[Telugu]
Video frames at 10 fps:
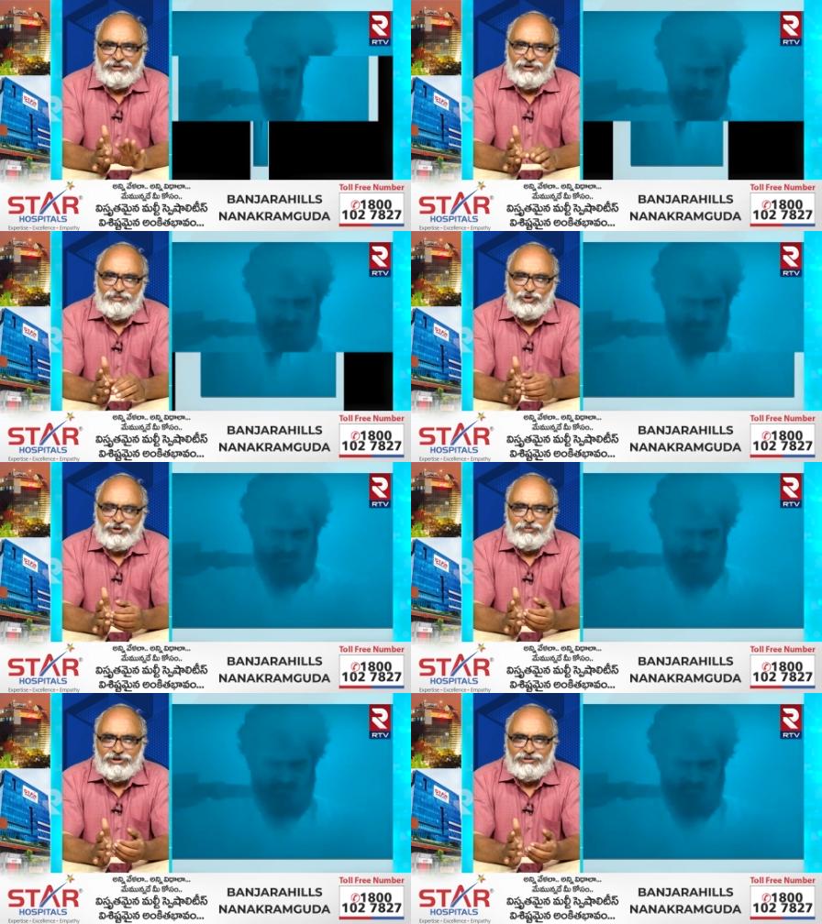ఏ
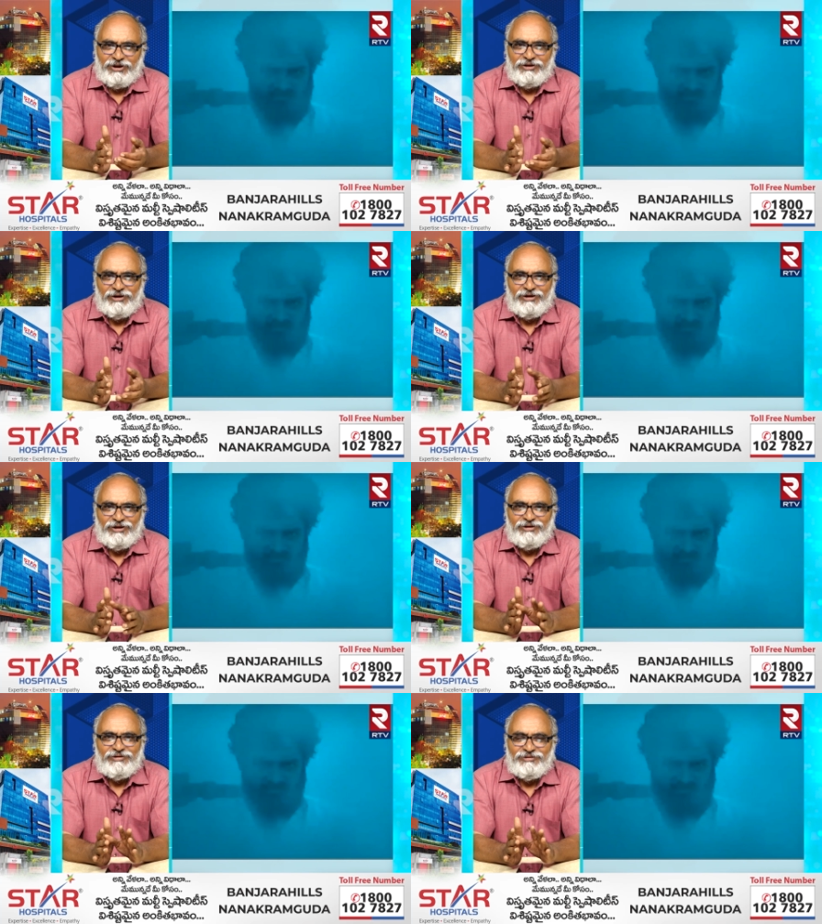ముఖ్యమంత్రి అయినా
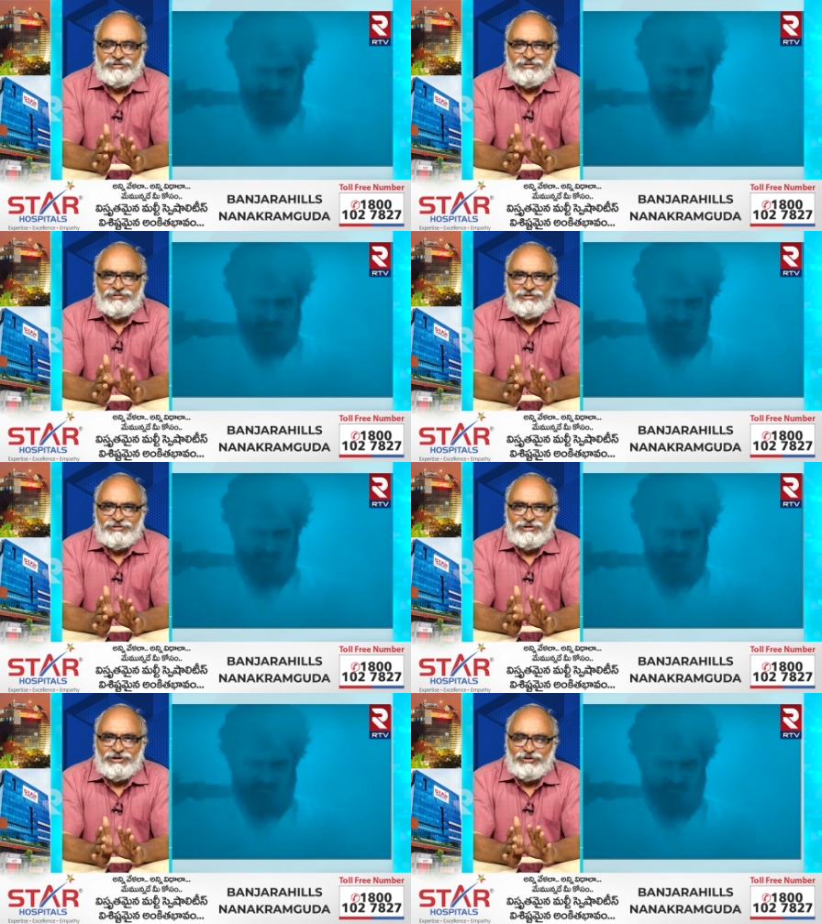కానీ
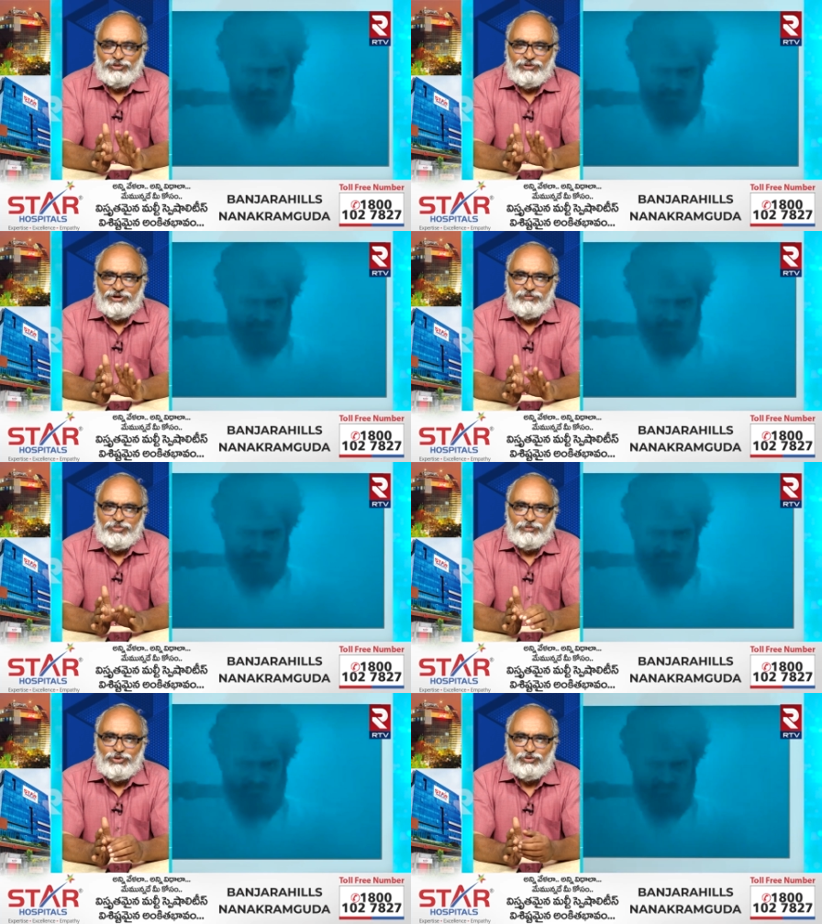లేదు ఏ
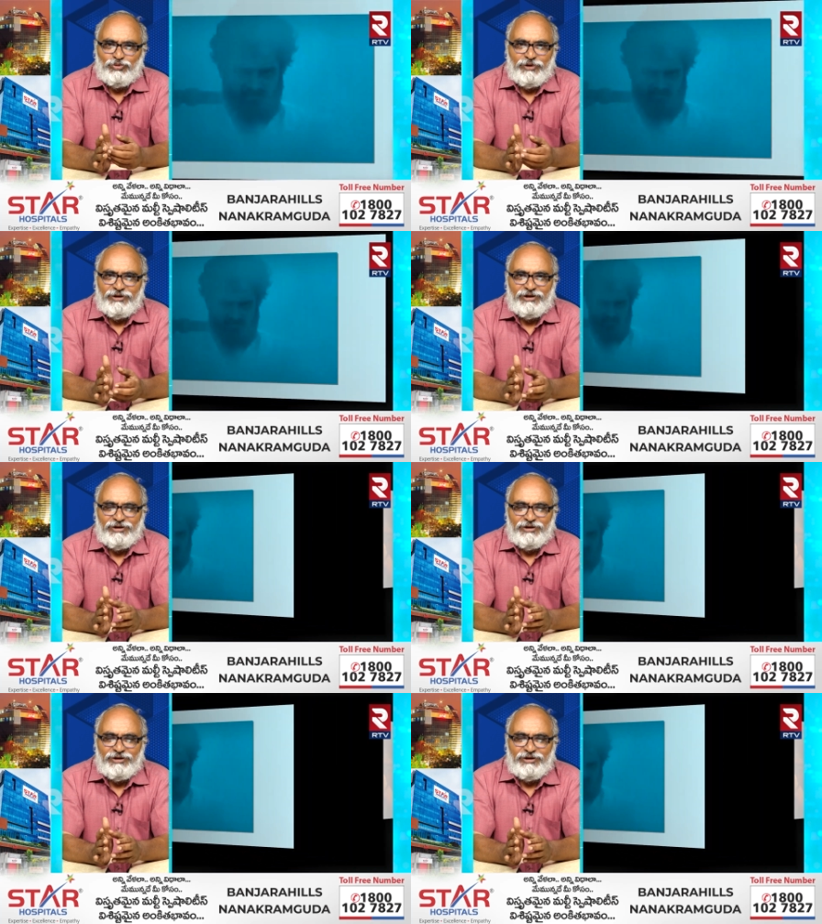ప్రభుత్వం అయినా